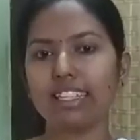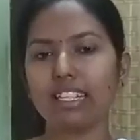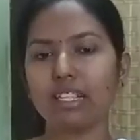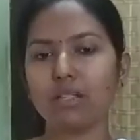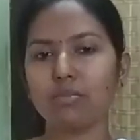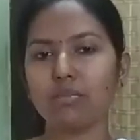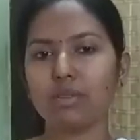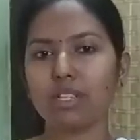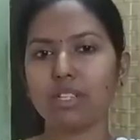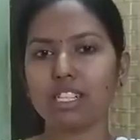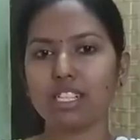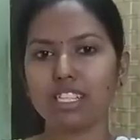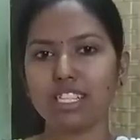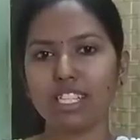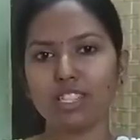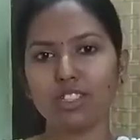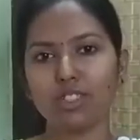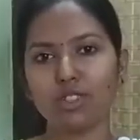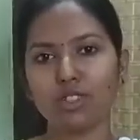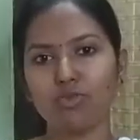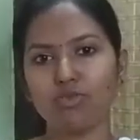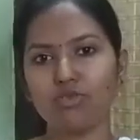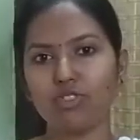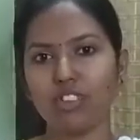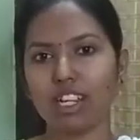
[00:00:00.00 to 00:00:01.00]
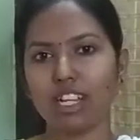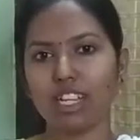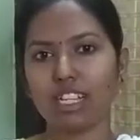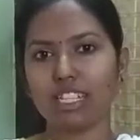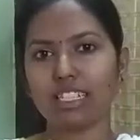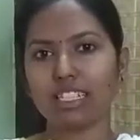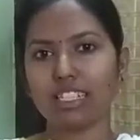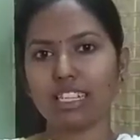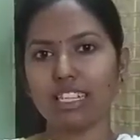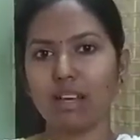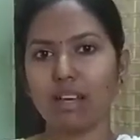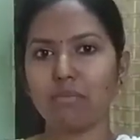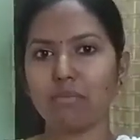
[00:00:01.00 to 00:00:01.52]
டிஎன்பிஎஸ்சி குரூப் ஒன்
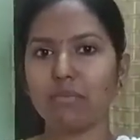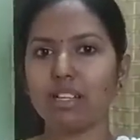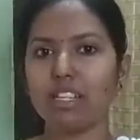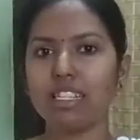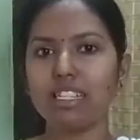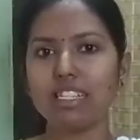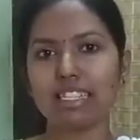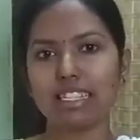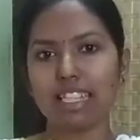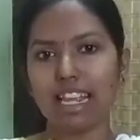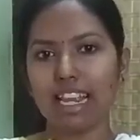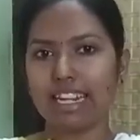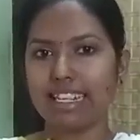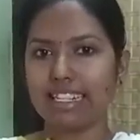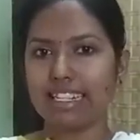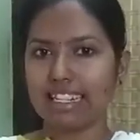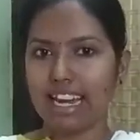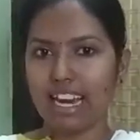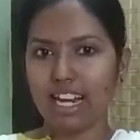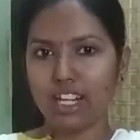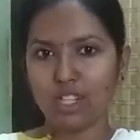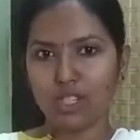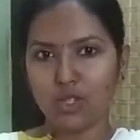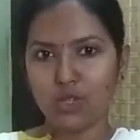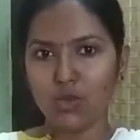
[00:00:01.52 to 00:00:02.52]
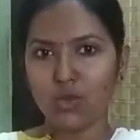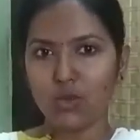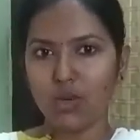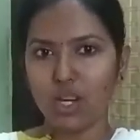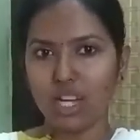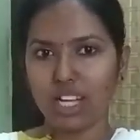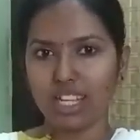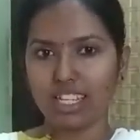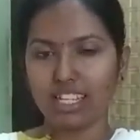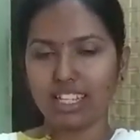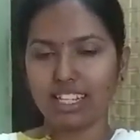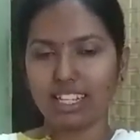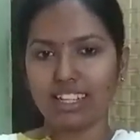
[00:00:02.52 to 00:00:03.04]
எக்ஸாமில் ஸ்டேட் ரேங்க் டூ
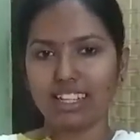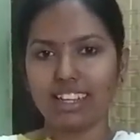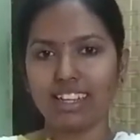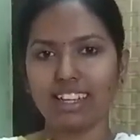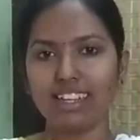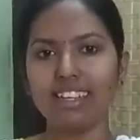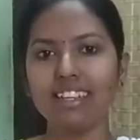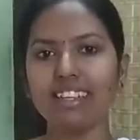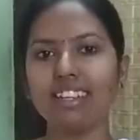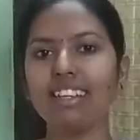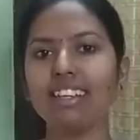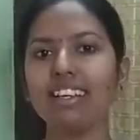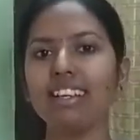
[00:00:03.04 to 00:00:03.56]
வாங்கியிருக்கேன்